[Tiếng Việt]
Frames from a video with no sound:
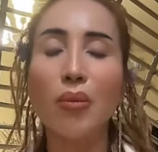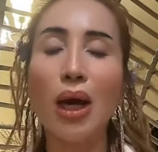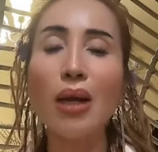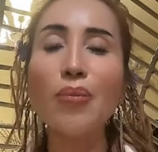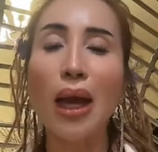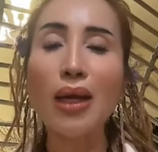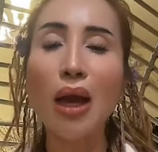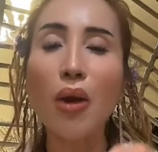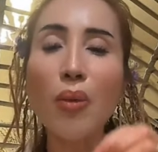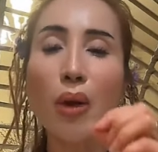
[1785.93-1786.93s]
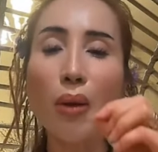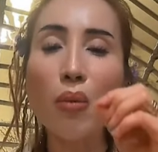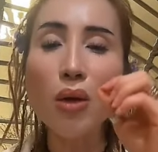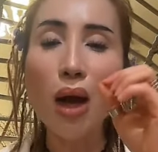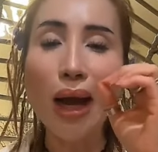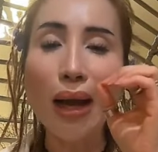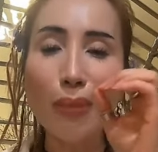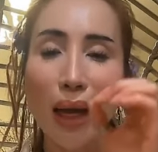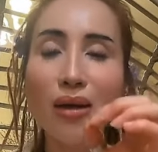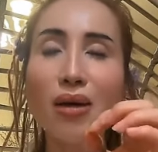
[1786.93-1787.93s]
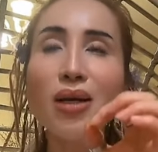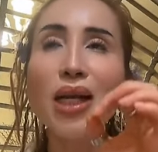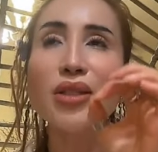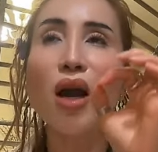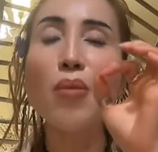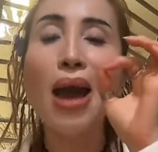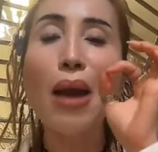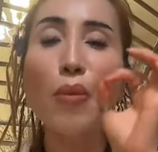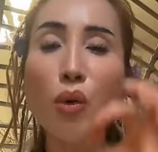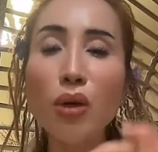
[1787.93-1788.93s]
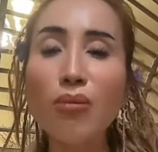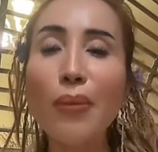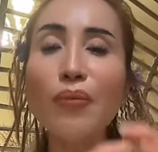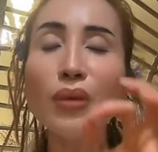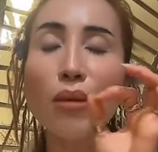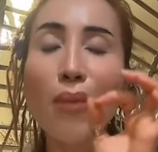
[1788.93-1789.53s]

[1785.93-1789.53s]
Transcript: mà bạn nào mà muốn còn ăn mặn nữa là cho ba muỗng nước mắm